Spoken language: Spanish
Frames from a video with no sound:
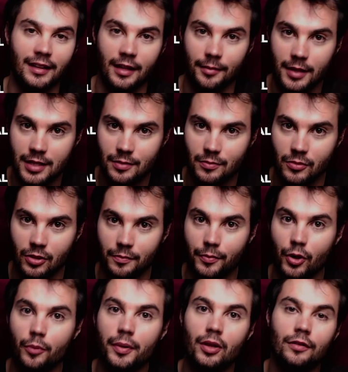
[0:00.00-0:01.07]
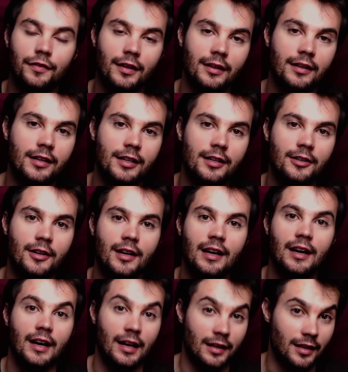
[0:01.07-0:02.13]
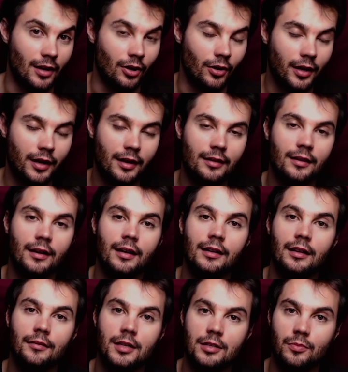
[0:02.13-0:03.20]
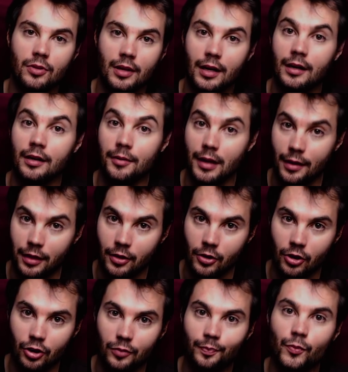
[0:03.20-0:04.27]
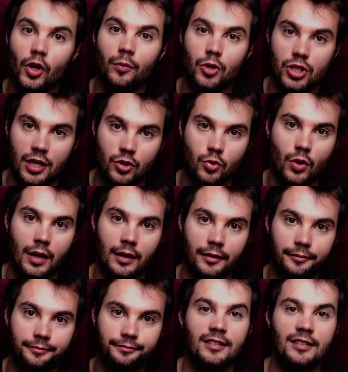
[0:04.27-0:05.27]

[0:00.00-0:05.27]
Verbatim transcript: activismo pro-pedofilia y el origen del activismo de la liberación homosexual.